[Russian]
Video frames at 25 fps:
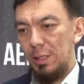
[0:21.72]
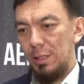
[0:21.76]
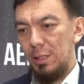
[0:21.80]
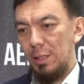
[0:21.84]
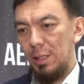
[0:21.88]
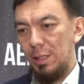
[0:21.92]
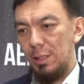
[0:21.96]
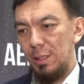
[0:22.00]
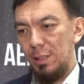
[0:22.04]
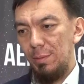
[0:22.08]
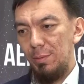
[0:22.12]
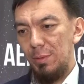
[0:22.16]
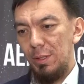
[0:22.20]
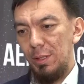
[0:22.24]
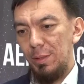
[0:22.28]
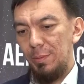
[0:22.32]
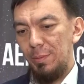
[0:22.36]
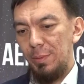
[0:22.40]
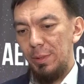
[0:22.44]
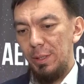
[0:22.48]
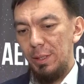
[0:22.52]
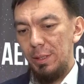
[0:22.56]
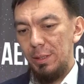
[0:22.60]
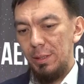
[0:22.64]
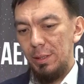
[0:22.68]
Данное
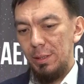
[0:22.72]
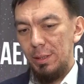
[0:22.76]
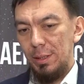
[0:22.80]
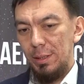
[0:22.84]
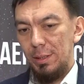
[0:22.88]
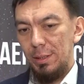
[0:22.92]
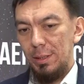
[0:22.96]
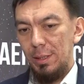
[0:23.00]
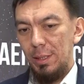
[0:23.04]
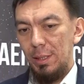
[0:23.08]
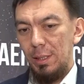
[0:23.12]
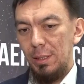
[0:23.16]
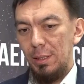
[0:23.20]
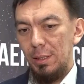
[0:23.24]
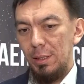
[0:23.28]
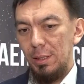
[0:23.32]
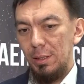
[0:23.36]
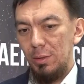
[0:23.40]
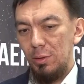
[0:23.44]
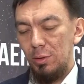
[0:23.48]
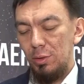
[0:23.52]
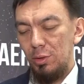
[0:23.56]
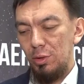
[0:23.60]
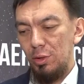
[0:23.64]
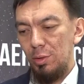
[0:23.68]
мероприятие нацелено на
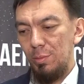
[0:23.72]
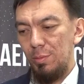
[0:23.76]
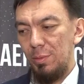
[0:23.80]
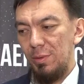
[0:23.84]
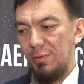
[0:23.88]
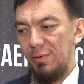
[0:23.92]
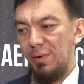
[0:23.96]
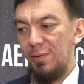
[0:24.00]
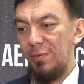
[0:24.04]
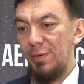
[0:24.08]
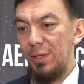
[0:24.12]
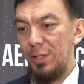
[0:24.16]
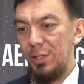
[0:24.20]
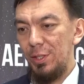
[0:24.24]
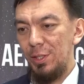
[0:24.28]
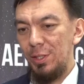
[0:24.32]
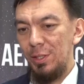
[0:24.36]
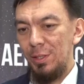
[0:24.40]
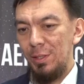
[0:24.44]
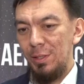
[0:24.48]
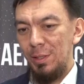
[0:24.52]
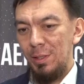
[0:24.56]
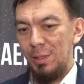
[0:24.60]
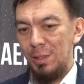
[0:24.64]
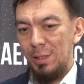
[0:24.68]
то, чтобы
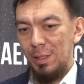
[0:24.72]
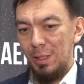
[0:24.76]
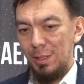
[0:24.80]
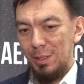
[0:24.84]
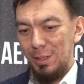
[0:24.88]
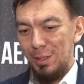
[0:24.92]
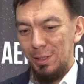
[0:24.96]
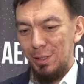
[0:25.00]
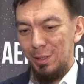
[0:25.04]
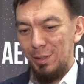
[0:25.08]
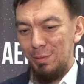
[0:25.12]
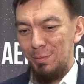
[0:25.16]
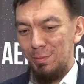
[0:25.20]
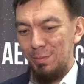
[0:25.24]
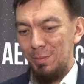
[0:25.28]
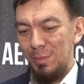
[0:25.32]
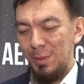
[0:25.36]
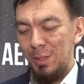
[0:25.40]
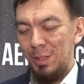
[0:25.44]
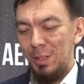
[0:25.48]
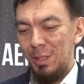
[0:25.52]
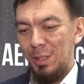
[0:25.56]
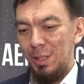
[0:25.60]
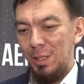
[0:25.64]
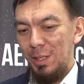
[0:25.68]
вовлечь, так скажем,
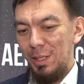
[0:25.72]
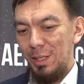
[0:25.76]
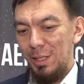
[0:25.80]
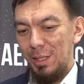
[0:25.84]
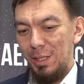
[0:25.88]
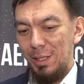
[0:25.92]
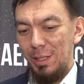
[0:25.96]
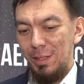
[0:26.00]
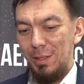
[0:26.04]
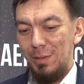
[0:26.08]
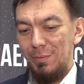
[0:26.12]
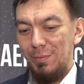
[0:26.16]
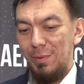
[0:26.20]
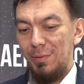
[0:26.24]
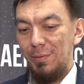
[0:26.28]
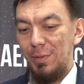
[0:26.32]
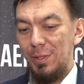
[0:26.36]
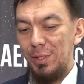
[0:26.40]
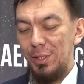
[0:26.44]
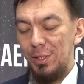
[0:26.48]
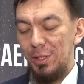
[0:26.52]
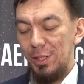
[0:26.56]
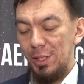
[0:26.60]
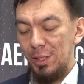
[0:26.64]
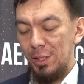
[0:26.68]
Э,
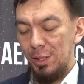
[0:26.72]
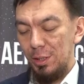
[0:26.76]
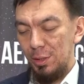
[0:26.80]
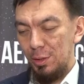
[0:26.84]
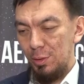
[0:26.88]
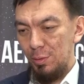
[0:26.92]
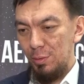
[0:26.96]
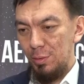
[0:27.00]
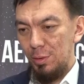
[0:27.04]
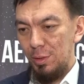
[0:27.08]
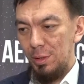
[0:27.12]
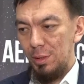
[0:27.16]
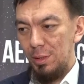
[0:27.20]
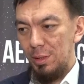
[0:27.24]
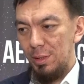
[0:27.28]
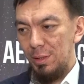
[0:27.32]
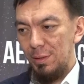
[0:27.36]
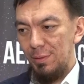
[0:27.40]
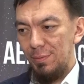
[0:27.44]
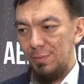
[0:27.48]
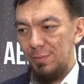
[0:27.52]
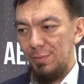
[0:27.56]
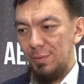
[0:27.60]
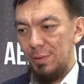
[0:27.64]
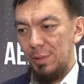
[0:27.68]
вовлечь наших
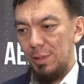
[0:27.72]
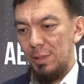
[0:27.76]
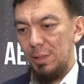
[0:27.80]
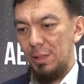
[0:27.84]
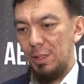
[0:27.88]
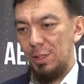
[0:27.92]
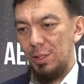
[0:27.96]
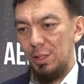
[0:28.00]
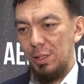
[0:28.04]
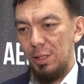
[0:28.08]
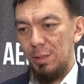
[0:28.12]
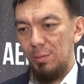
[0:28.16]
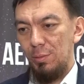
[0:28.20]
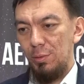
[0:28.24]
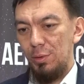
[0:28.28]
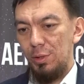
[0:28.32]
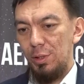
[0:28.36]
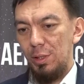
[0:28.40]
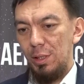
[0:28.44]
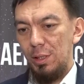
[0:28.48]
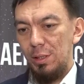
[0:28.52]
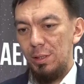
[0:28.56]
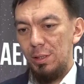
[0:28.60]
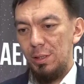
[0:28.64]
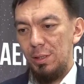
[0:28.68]
студентов, э, наших
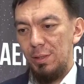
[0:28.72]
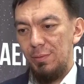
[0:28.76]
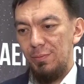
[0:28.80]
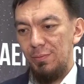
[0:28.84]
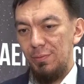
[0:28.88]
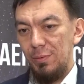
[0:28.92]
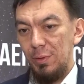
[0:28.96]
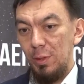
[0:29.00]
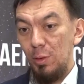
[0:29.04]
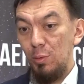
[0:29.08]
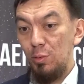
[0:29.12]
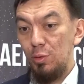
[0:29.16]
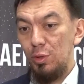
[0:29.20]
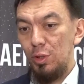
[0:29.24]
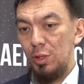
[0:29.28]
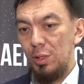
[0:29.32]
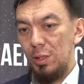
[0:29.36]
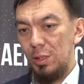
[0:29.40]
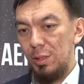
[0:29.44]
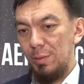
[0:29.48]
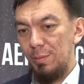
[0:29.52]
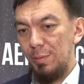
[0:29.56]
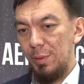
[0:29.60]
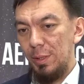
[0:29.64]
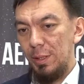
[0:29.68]
обучающихся в
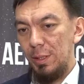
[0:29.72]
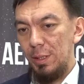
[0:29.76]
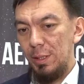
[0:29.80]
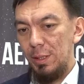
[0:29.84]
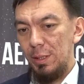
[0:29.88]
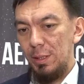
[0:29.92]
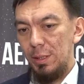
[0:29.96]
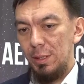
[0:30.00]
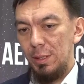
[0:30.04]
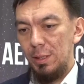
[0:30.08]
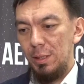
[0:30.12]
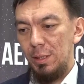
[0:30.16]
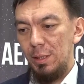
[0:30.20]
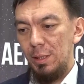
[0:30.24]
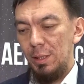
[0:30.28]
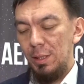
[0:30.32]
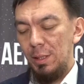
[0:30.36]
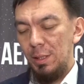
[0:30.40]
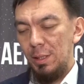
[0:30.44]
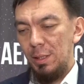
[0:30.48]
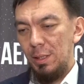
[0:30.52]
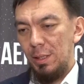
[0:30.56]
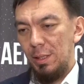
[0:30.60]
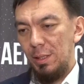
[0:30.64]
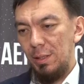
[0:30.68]
научные проекты
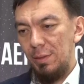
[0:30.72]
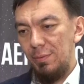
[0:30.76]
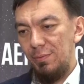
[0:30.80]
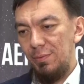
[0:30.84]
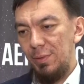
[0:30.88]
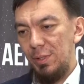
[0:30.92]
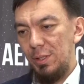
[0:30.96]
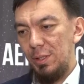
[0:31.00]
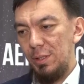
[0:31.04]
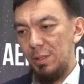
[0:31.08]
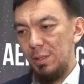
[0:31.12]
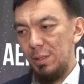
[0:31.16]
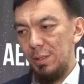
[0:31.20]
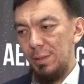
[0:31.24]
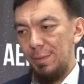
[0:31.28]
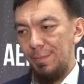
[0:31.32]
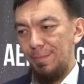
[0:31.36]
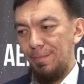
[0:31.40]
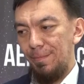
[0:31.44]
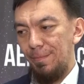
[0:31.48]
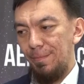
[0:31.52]
э, в виде